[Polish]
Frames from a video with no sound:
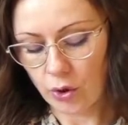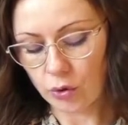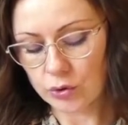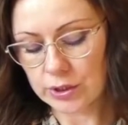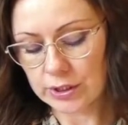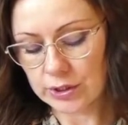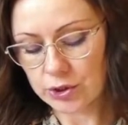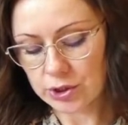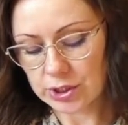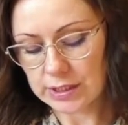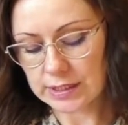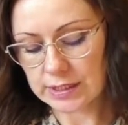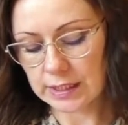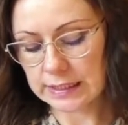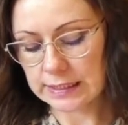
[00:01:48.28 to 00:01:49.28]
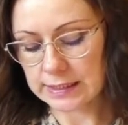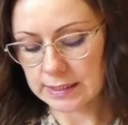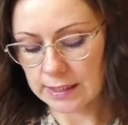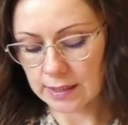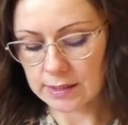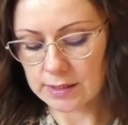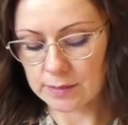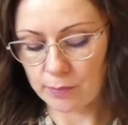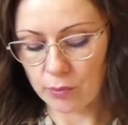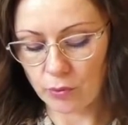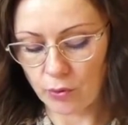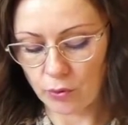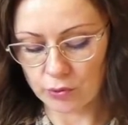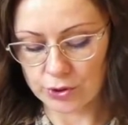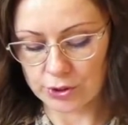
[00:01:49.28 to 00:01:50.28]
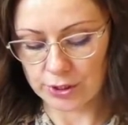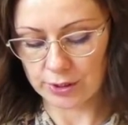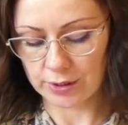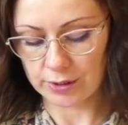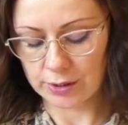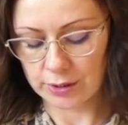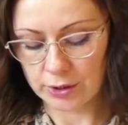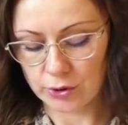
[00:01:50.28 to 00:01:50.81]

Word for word: o tej czystej serc pogodzie,